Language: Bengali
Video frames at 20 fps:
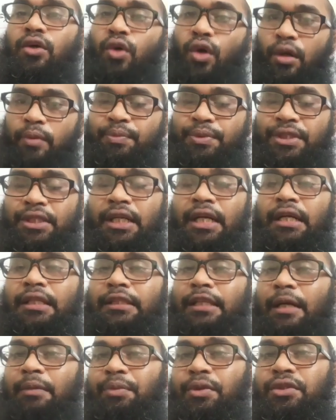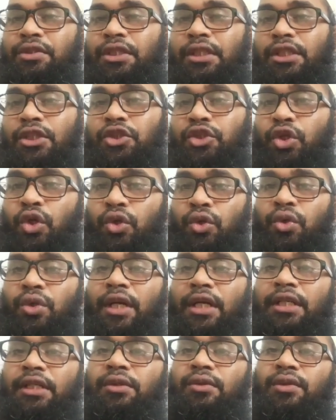কর্পস তারপর হচ্ছে কি
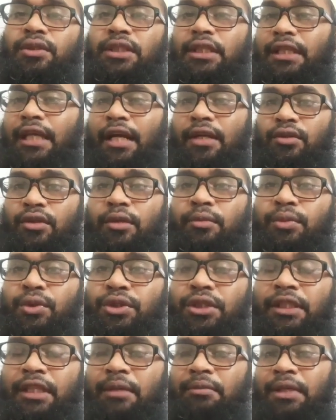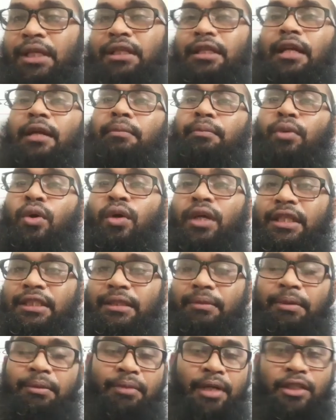সৈন্যরা কি করছে তারা তো বসে থাকবে না তারা বনে
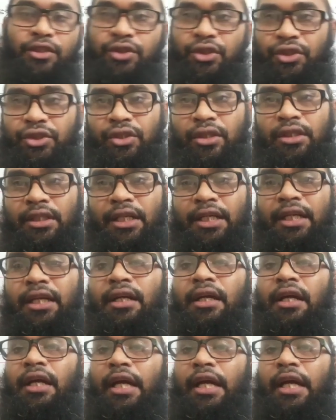যাবে মাংস সন্ধানে